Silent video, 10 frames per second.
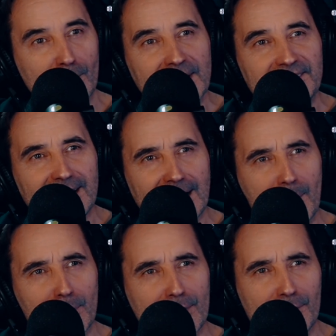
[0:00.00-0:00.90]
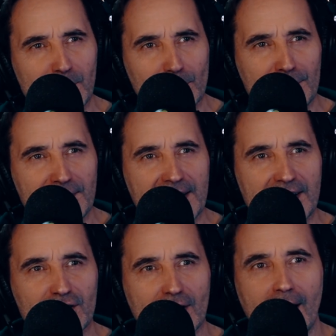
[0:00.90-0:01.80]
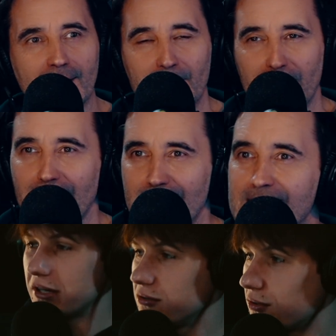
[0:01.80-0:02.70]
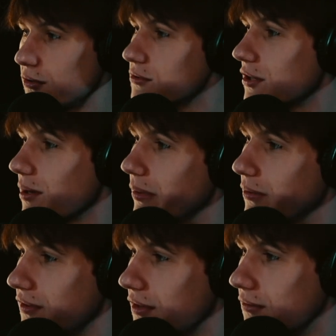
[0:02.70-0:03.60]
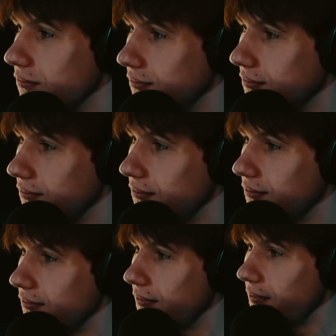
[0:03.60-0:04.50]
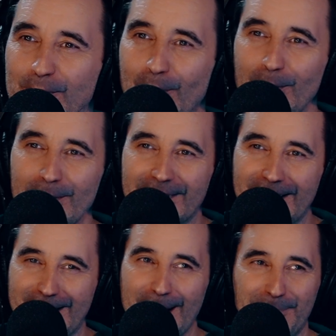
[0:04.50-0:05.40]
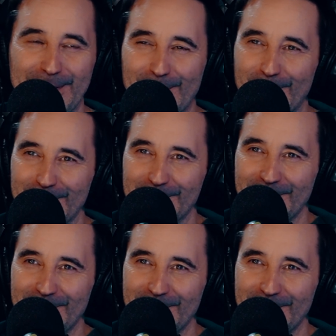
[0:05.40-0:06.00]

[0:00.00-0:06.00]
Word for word: Vous mettez de la bouffe Sous les nez des gens. Attendez, on parlait du Claudio Capéos. Le Claudio KPO.